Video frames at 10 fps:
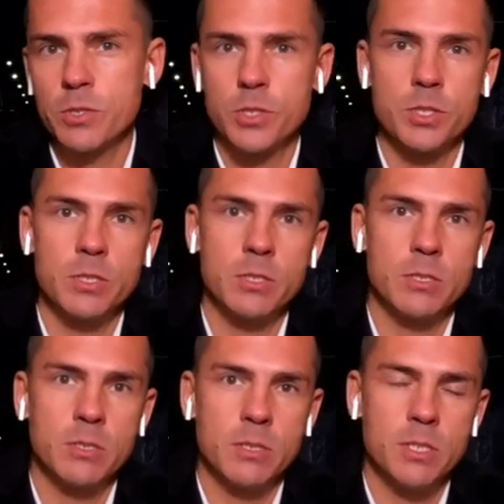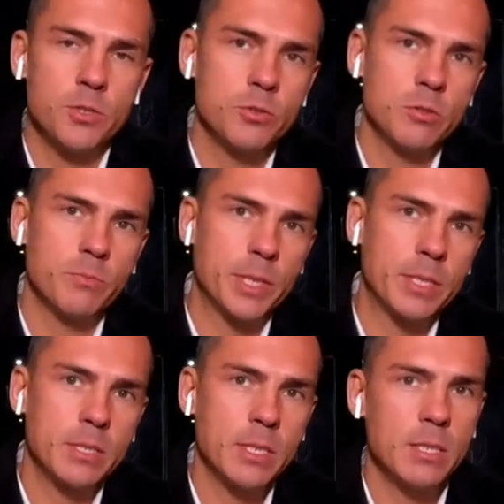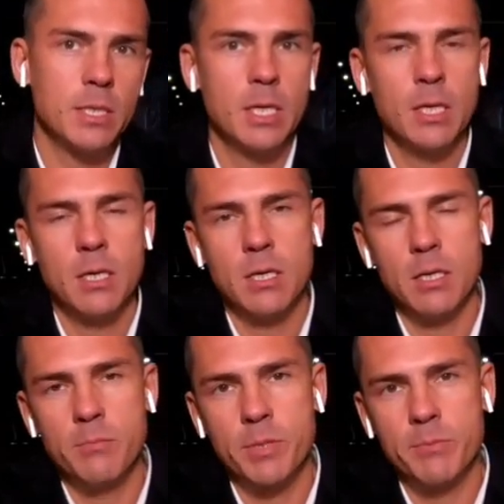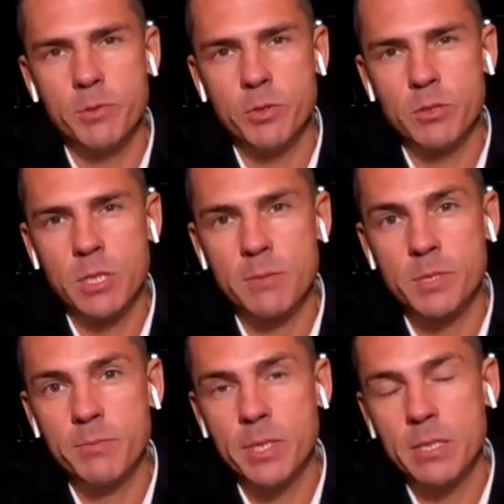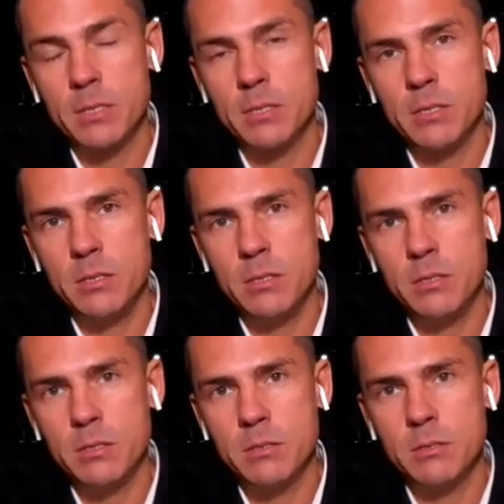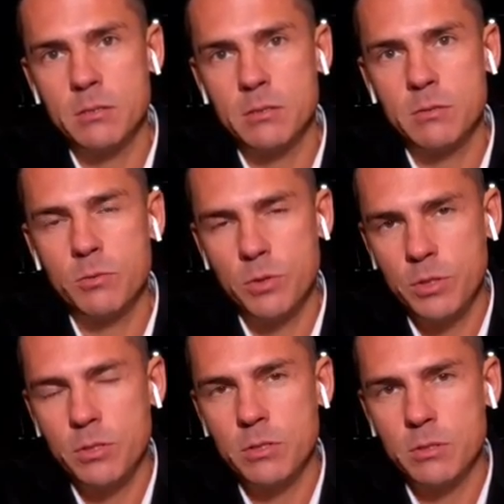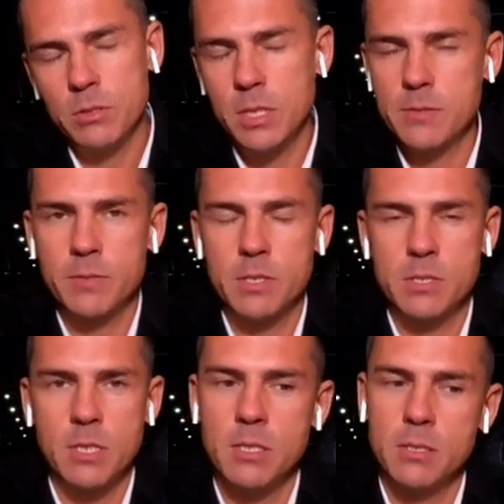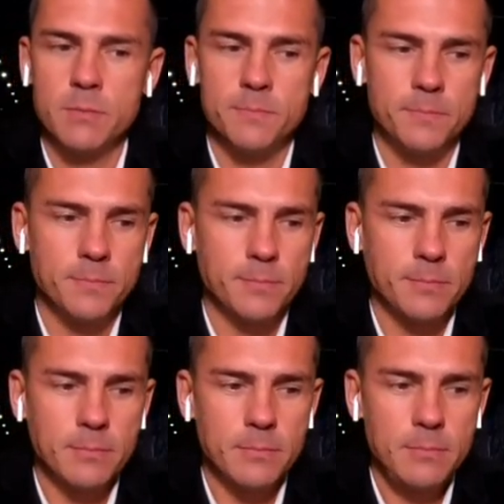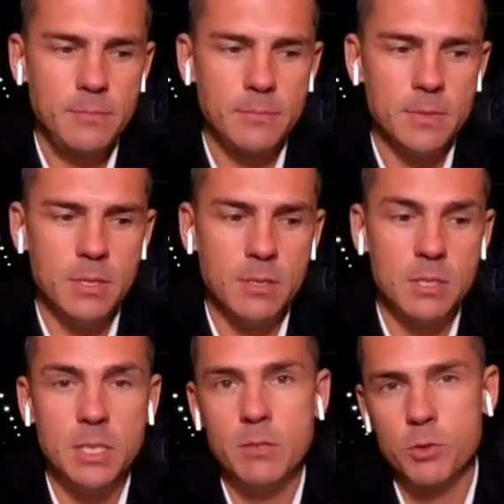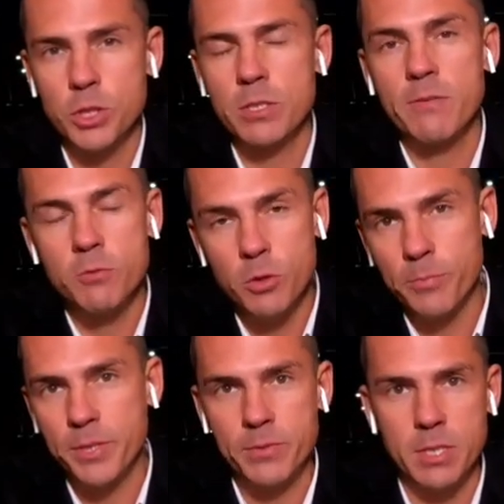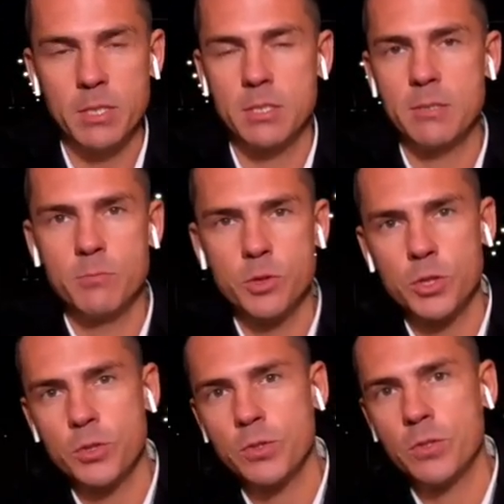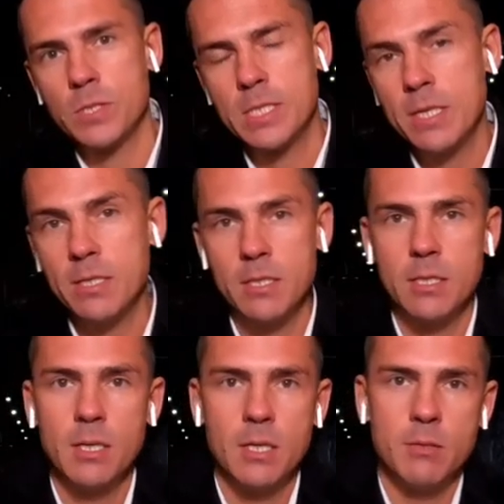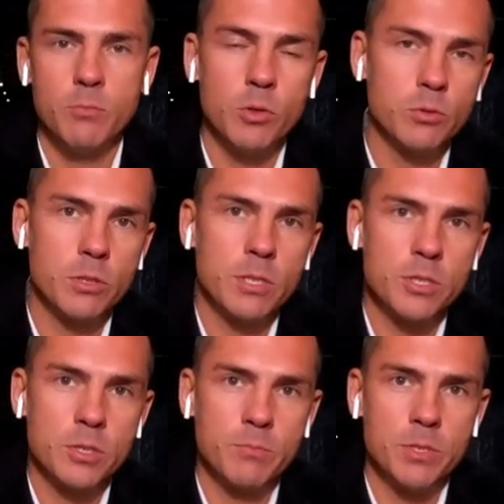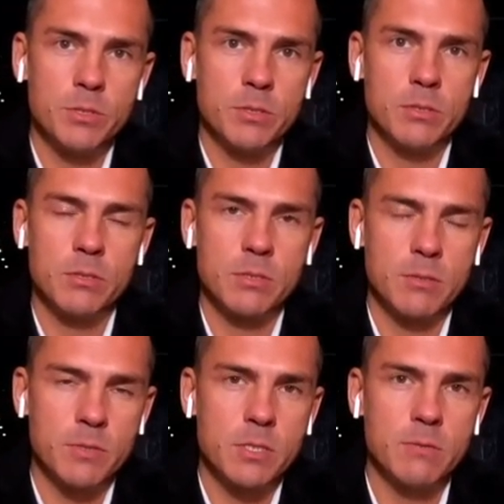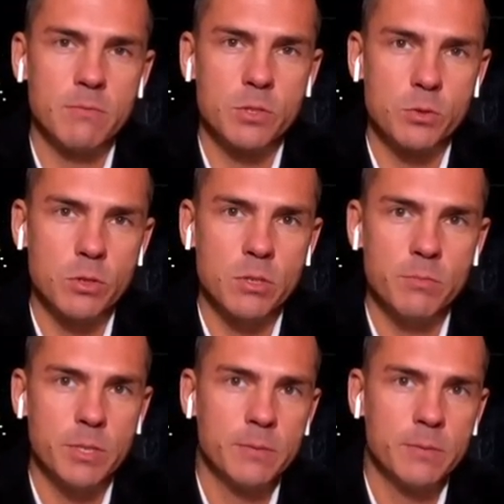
же, это речь идет про Китай, а, про Объединенные Арабские Эмираты и другие развитые страны, э, где уже давно привыкли к тому, что здания могут и должны быть, э, соответственно, высотными,